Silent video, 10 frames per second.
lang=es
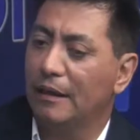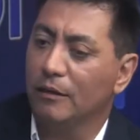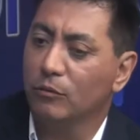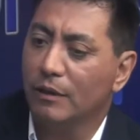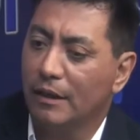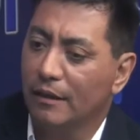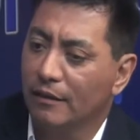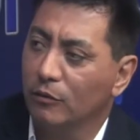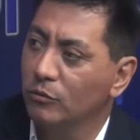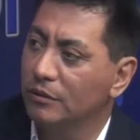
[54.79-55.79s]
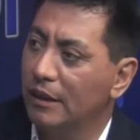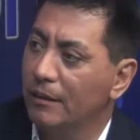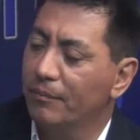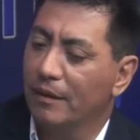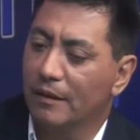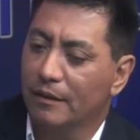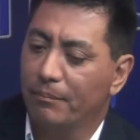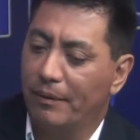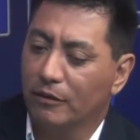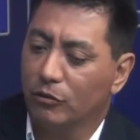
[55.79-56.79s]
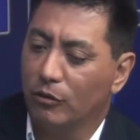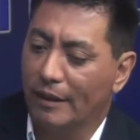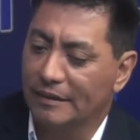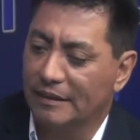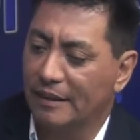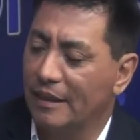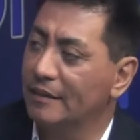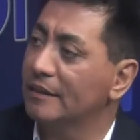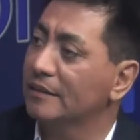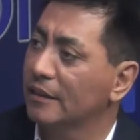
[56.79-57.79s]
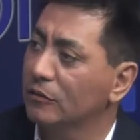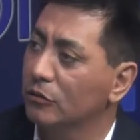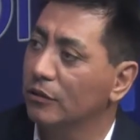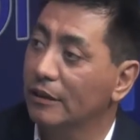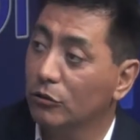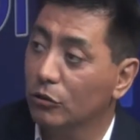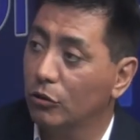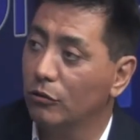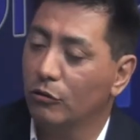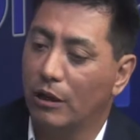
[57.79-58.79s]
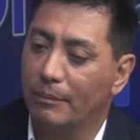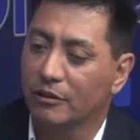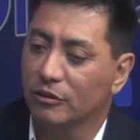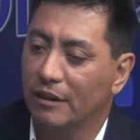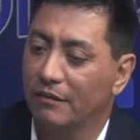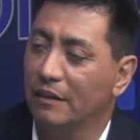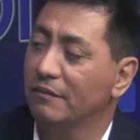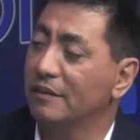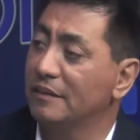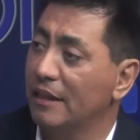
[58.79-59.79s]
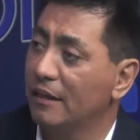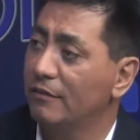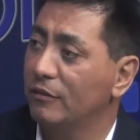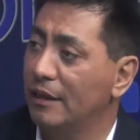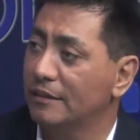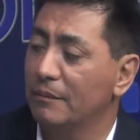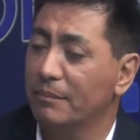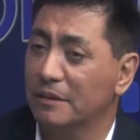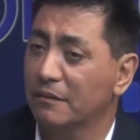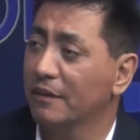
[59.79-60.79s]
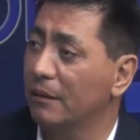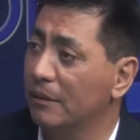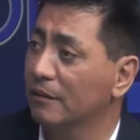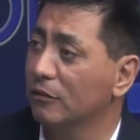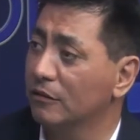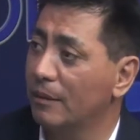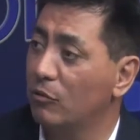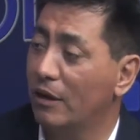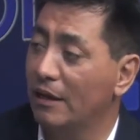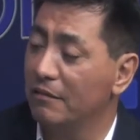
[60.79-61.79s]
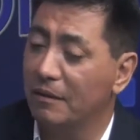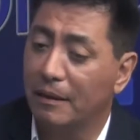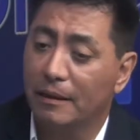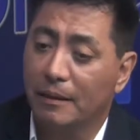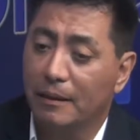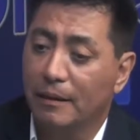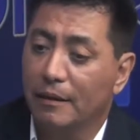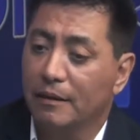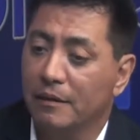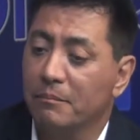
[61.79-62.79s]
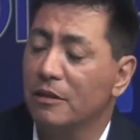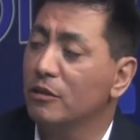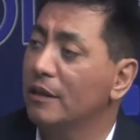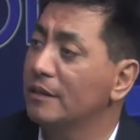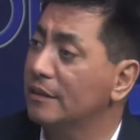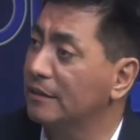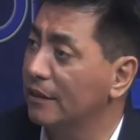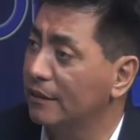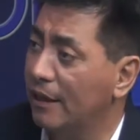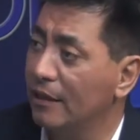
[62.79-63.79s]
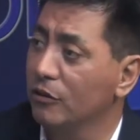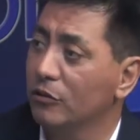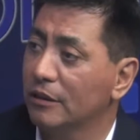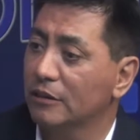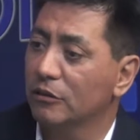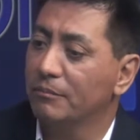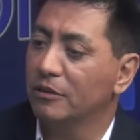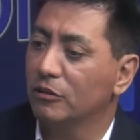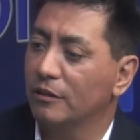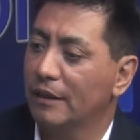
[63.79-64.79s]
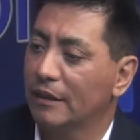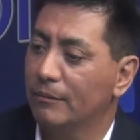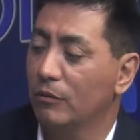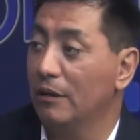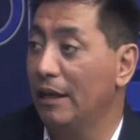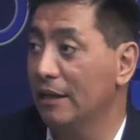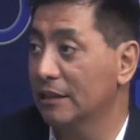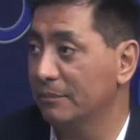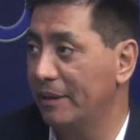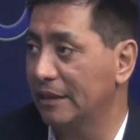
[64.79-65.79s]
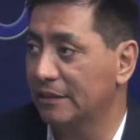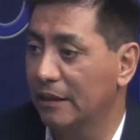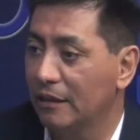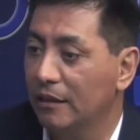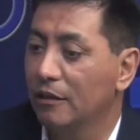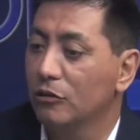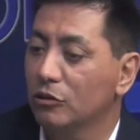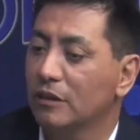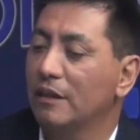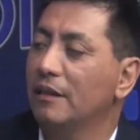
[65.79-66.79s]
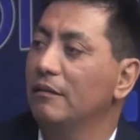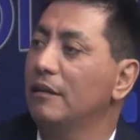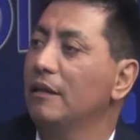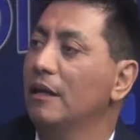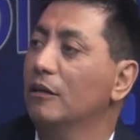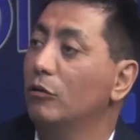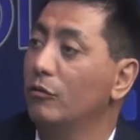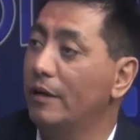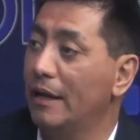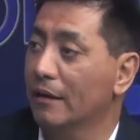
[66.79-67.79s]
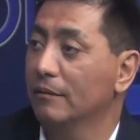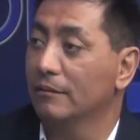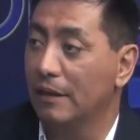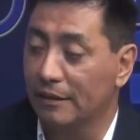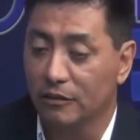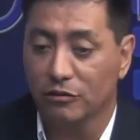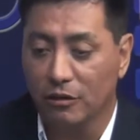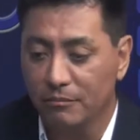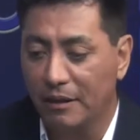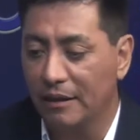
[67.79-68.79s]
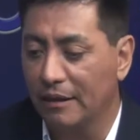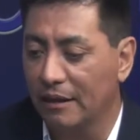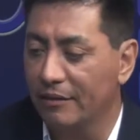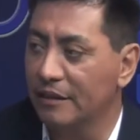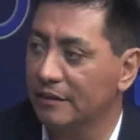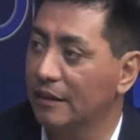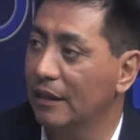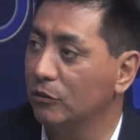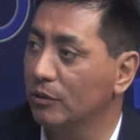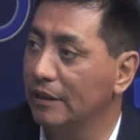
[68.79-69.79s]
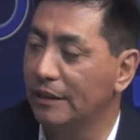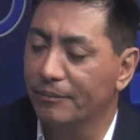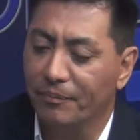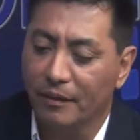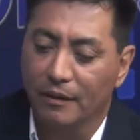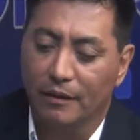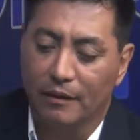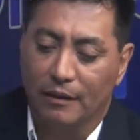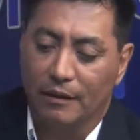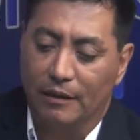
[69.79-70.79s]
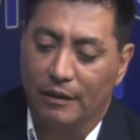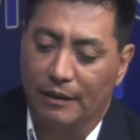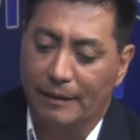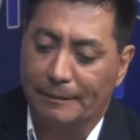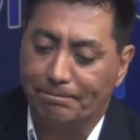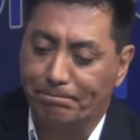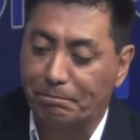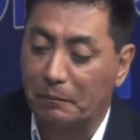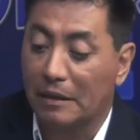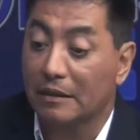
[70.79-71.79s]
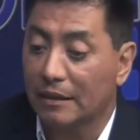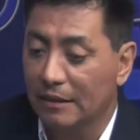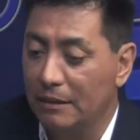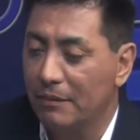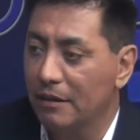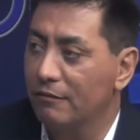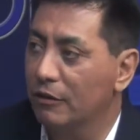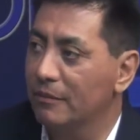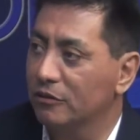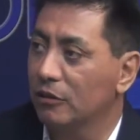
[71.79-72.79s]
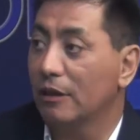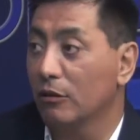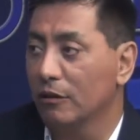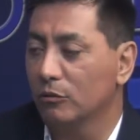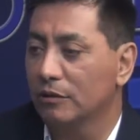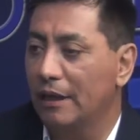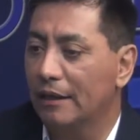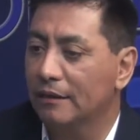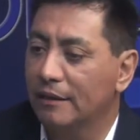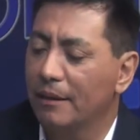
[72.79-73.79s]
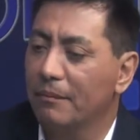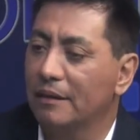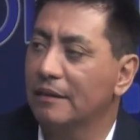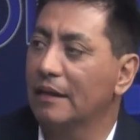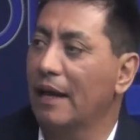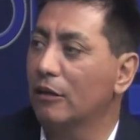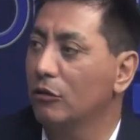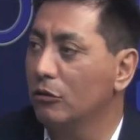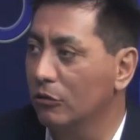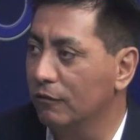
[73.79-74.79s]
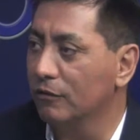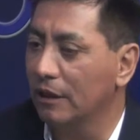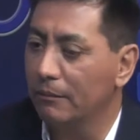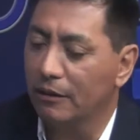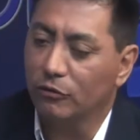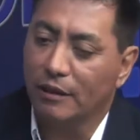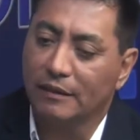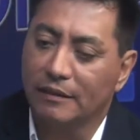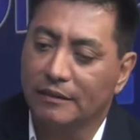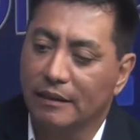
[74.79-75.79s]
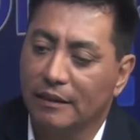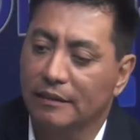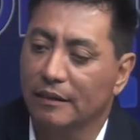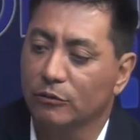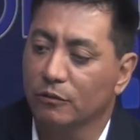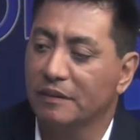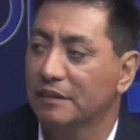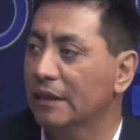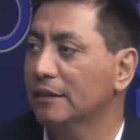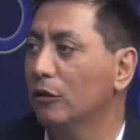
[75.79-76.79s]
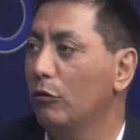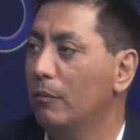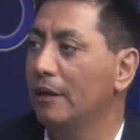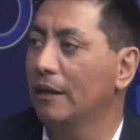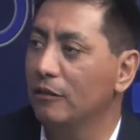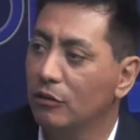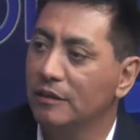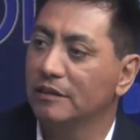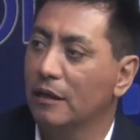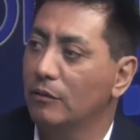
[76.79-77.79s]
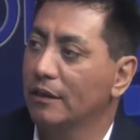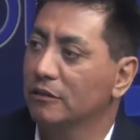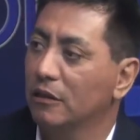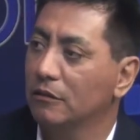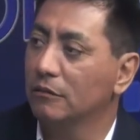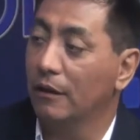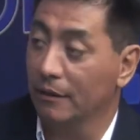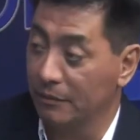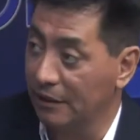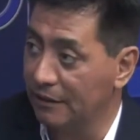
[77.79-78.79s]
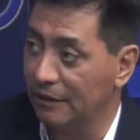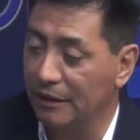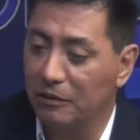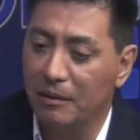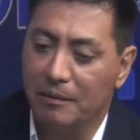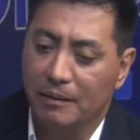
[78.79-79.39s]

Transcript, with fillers: algunas denuncias respecto a que se estarían realizando estos cobros a personas beneficiarias de FONASA, específicamente los tramos A y B, y en mayores de 60 años, son personas que por ley expresa no se les debería cobrar. Atención médica debería ser gratuita. Em, requerí más información a los denunciantes, me entregaron los fundamentos y antecedentes suficientes como para que yo iniciara una acción administrativa,